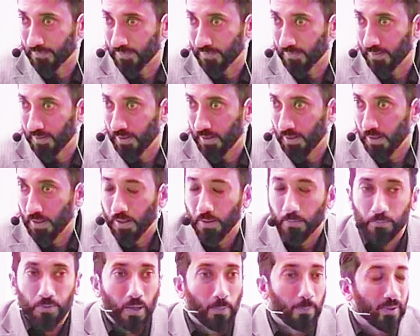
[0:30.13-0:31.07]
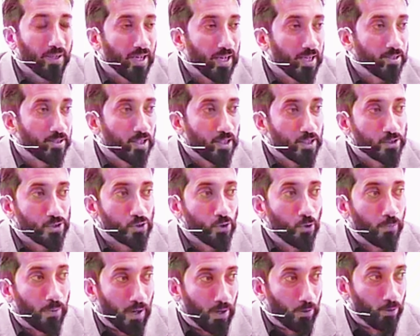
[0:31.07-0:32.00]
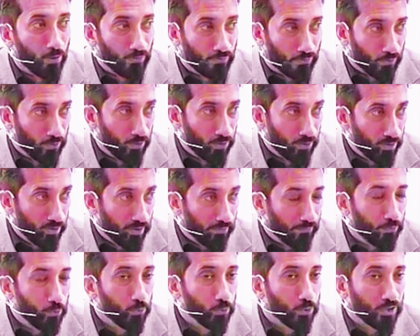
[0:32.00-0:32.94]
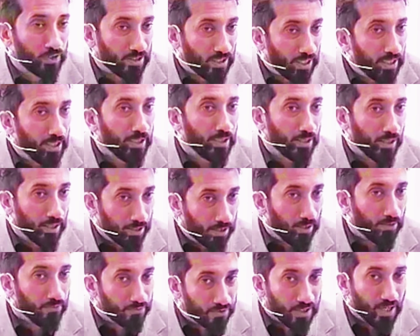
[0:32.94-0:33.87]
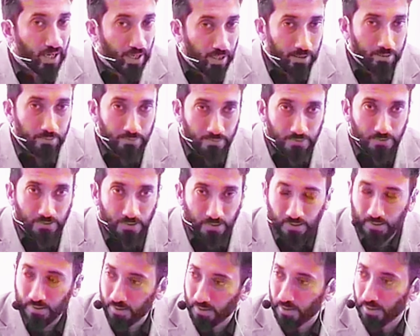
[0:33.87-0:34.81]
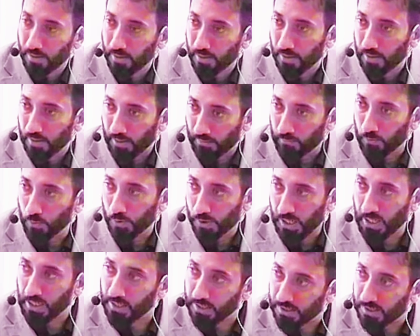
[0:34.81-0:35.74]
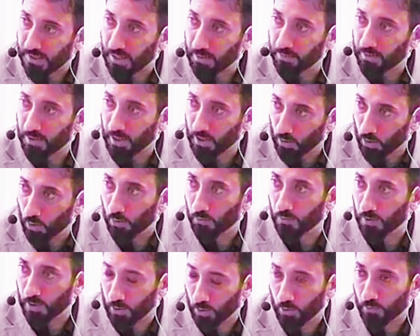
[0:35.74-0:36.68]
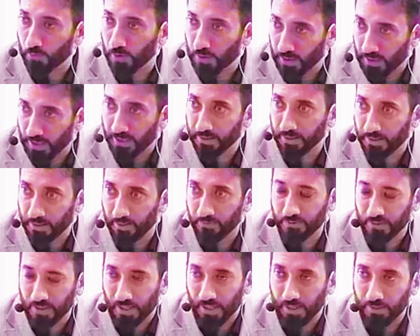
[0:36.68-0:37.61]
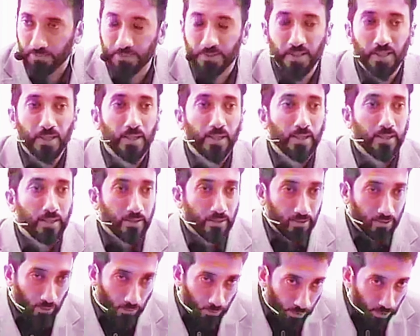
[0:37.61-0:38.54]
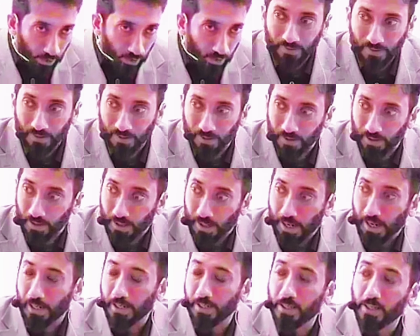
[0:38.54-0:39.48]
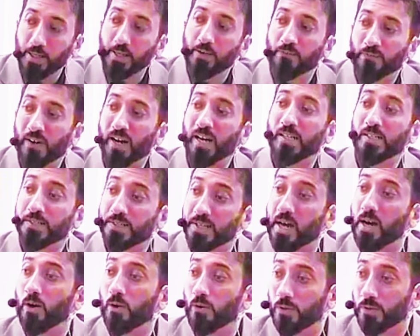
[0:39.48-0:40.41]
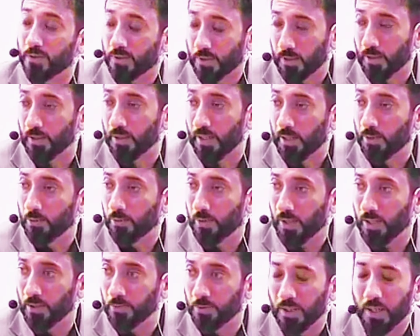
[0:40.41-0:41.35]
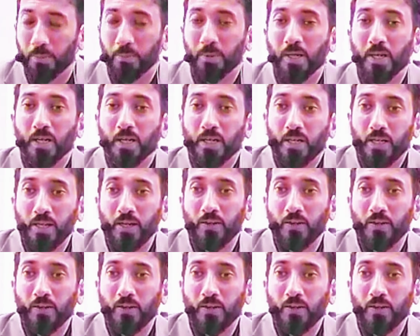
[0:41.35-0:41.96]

প্রতিবার যখনই তুমি অশ্লীলতার দিকে এগিয়ে যাবে তোমার অন্তর ক্ষতিগ্রস্ত হয়ে পড়বে আর আল্লাহ বলছেন যদি তুমি এই নামাজগুলো আদায়ে যত্নবান হও এগুলো তোমাকে অশ্লীলতার করাল গ্রাস থেকে রক্ষা করবে